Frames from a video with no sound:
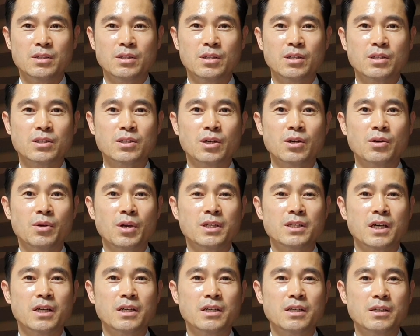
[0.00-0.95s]
특정
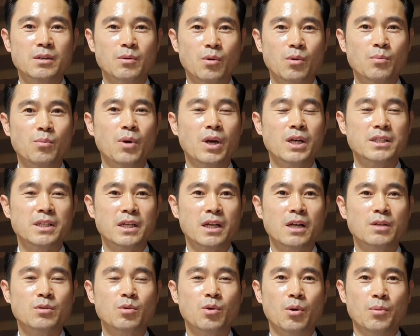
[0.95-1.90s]
회사를 홍보할
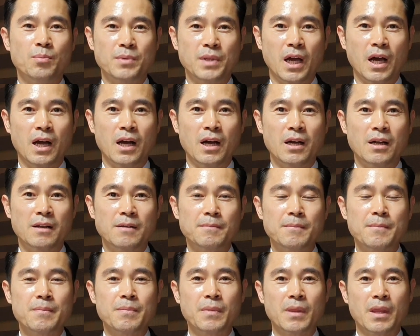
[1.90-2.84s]
생각도 없다.
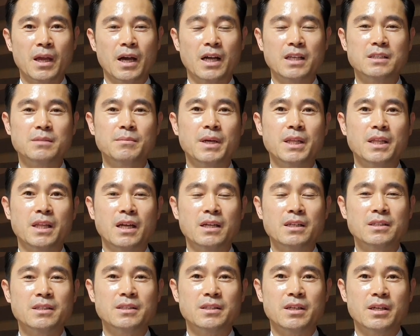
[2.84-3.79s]
하지만
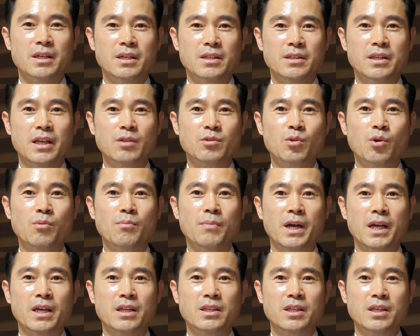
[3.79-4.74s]
나는 네트워크
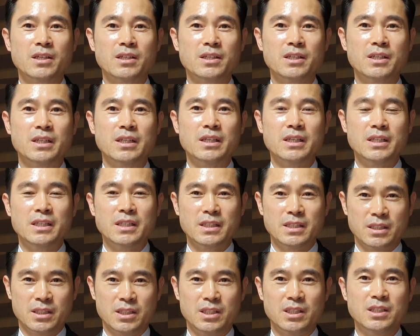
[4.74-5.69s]
마케팅을
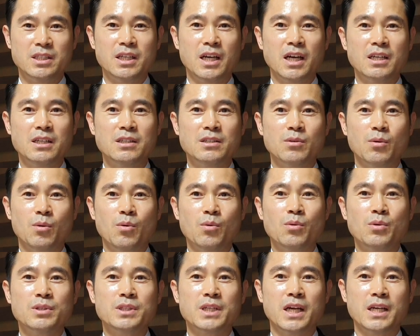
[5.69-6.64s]
지지하는
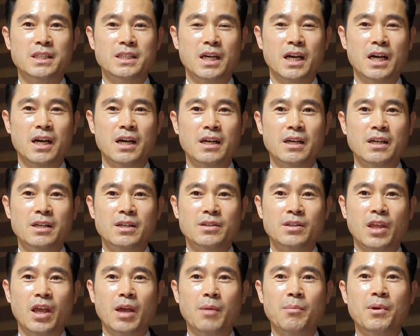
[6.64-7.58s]
옹호자이자
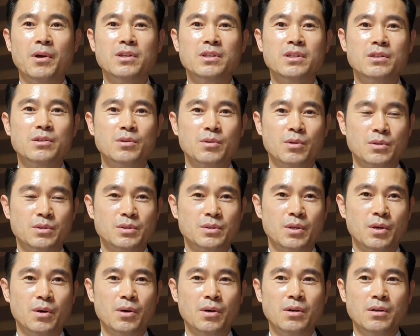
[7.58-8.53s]

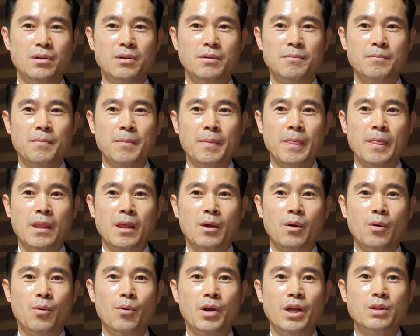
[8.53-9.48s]
대변인으로서
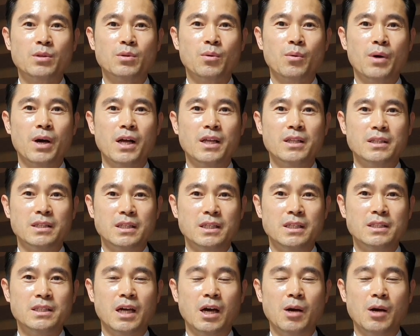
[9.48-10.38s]
오랫동안 이